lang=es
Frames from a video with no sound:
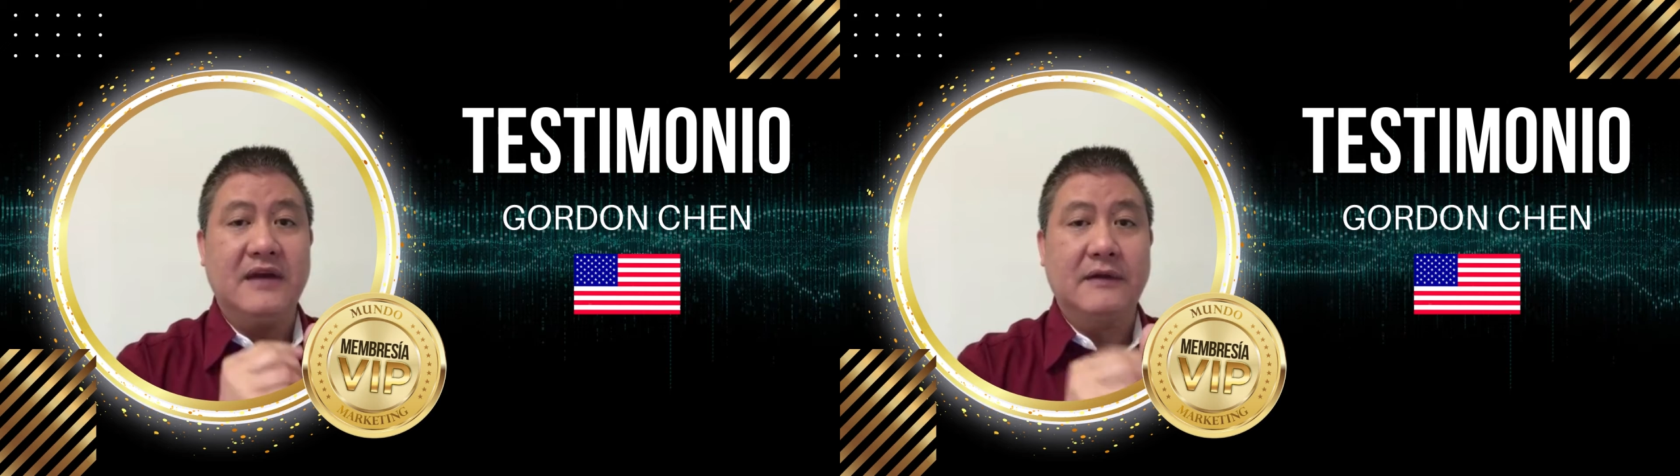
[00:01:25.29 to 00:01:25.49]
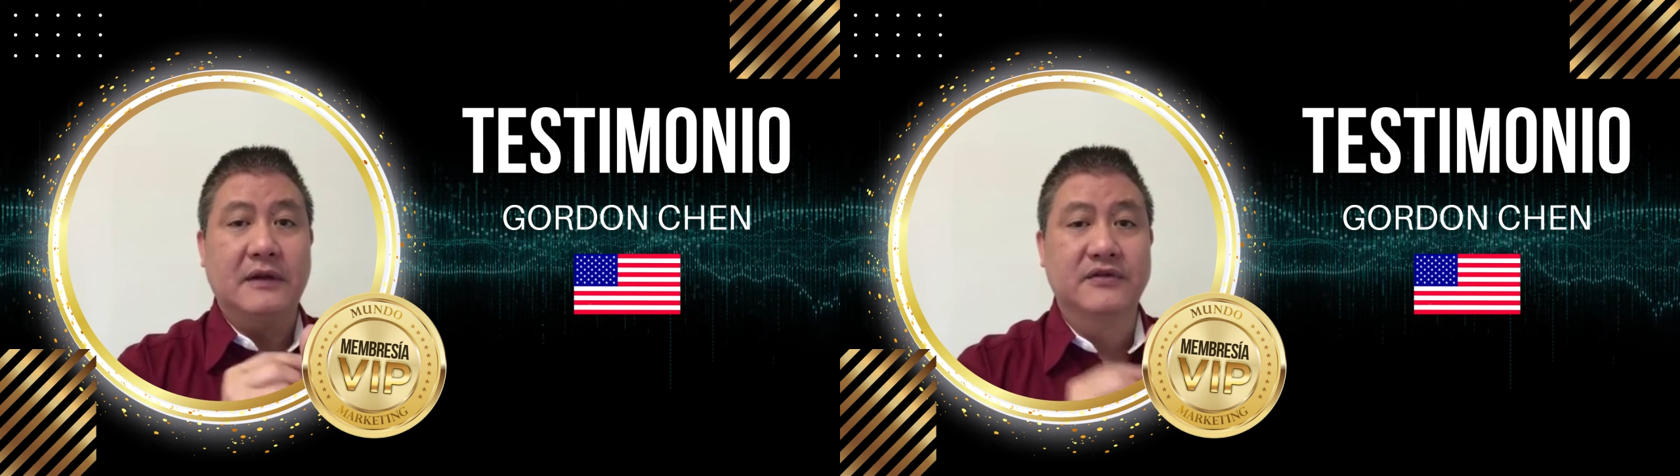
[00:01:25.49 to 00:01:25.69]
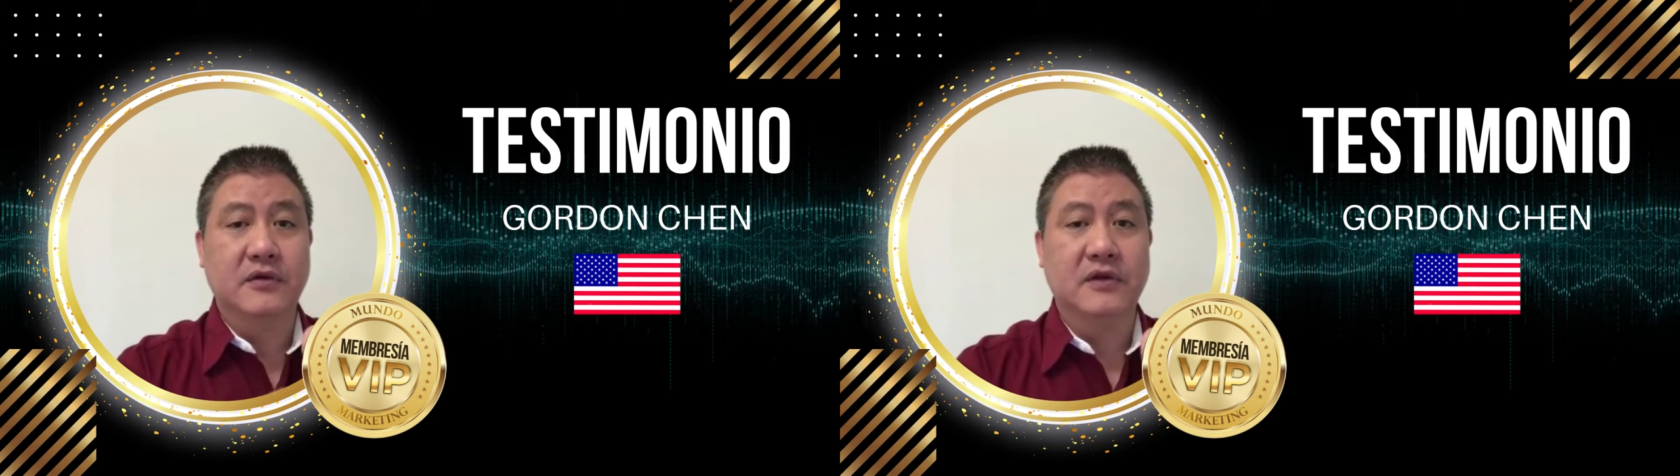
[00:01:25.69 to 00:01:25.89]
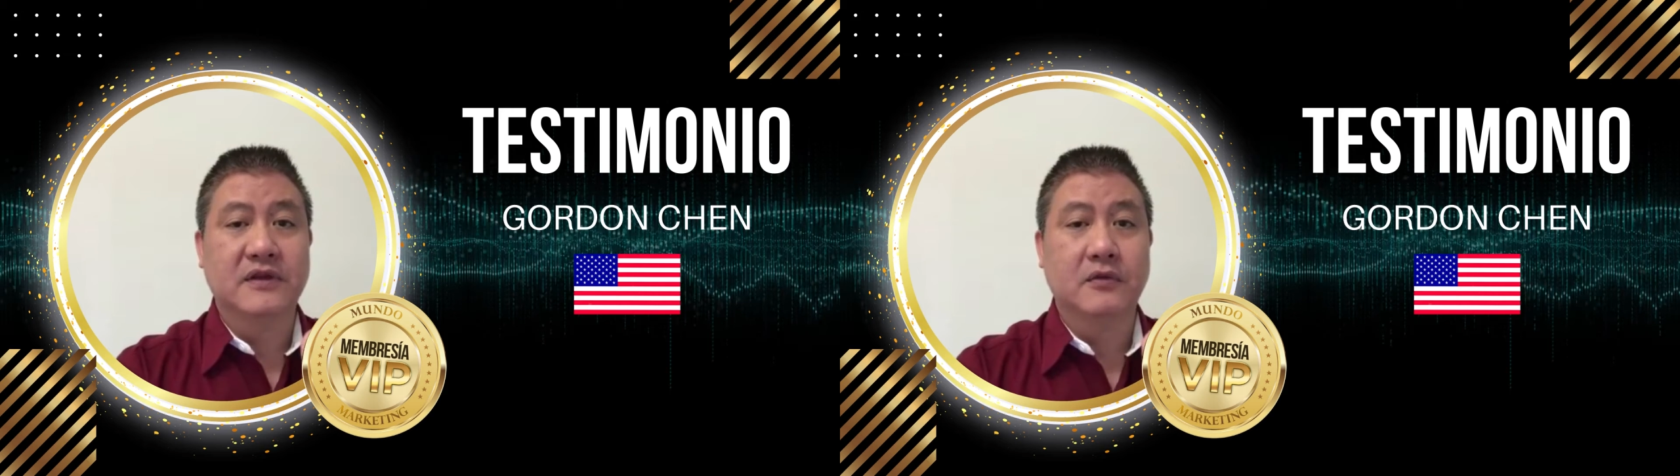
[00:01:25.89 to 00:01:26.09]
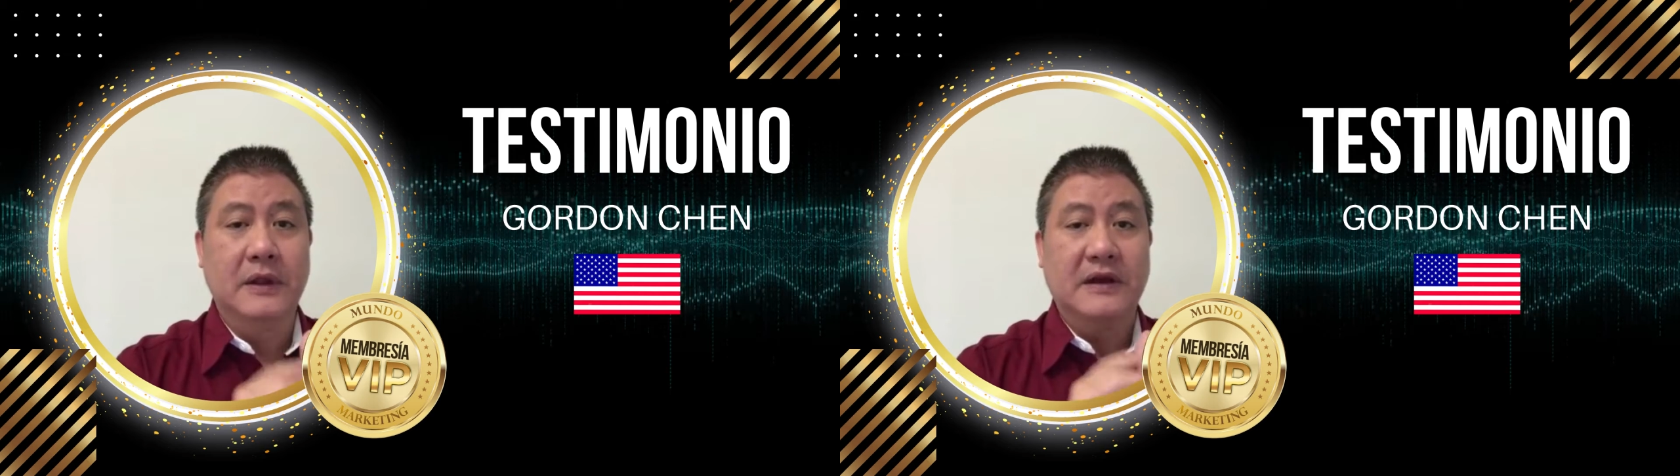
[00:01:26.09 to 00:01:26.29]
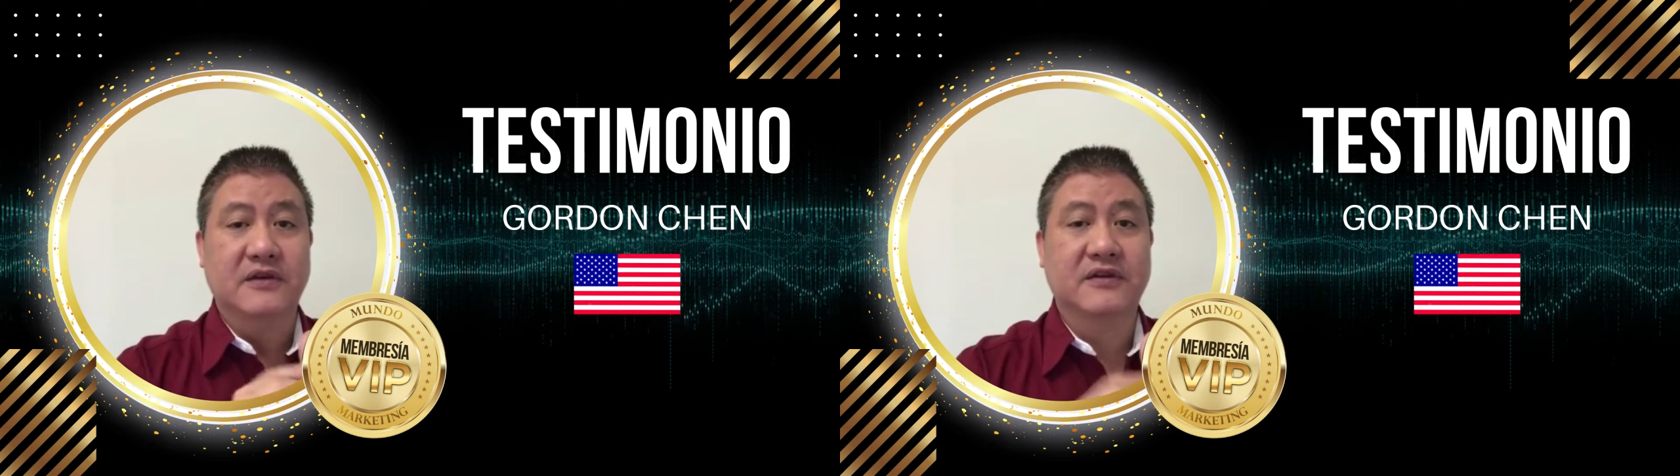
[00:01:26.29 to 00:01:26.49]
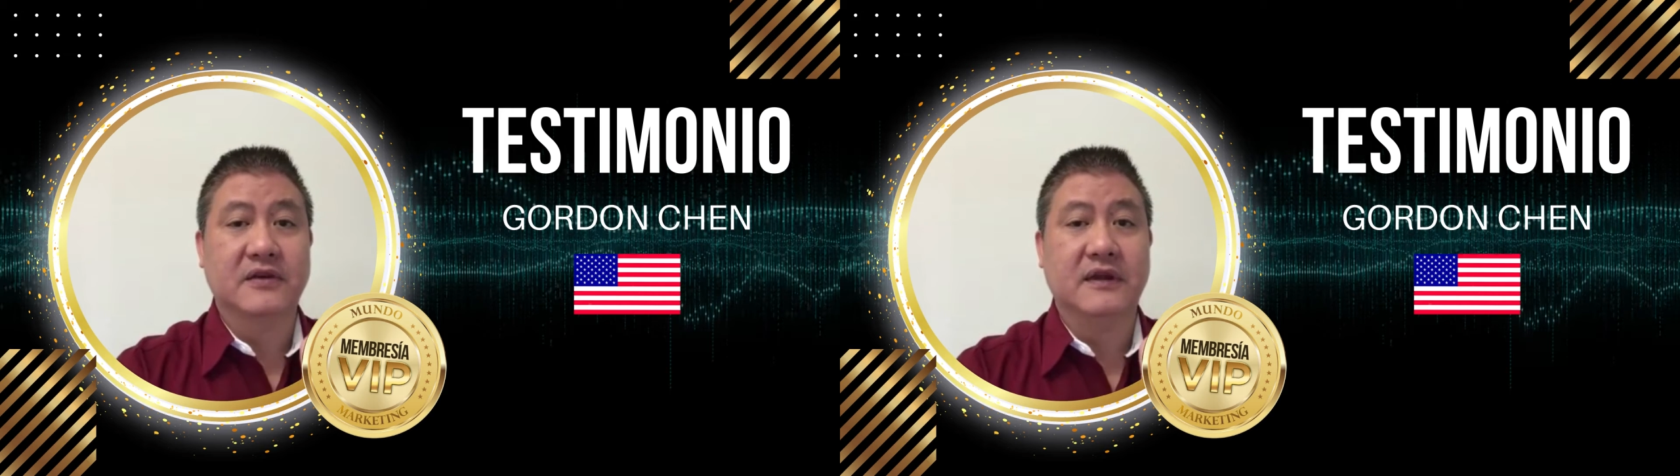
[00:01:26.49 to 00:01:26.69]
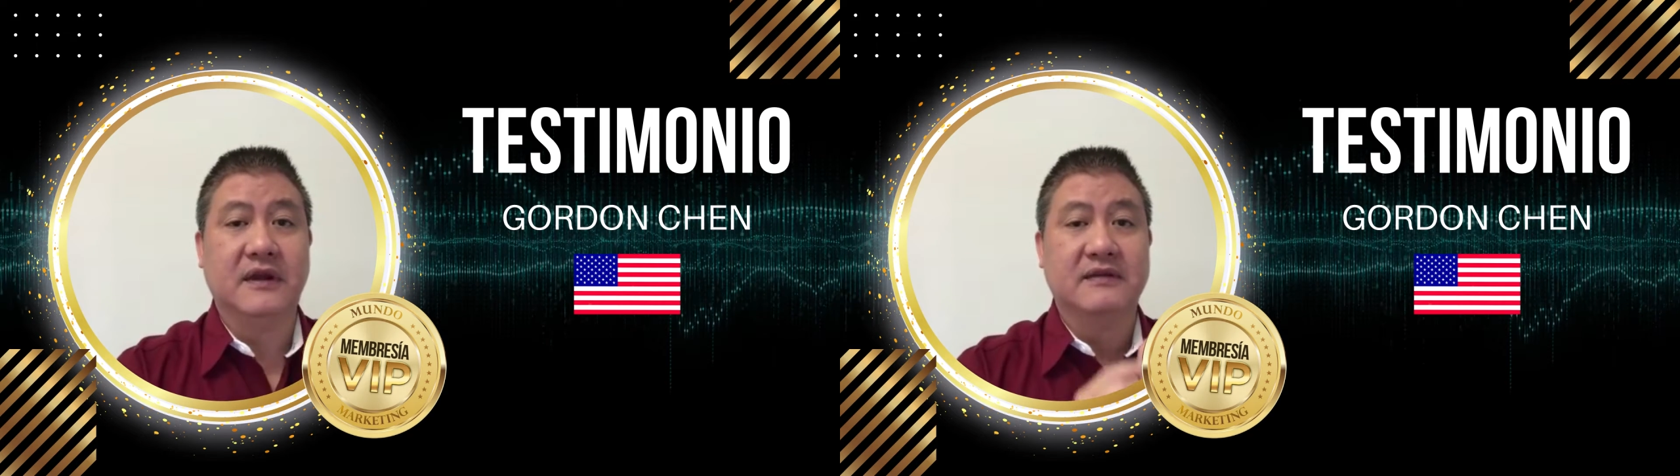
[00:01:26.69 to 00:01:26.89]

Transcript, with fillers: evaluaciones o valoraciones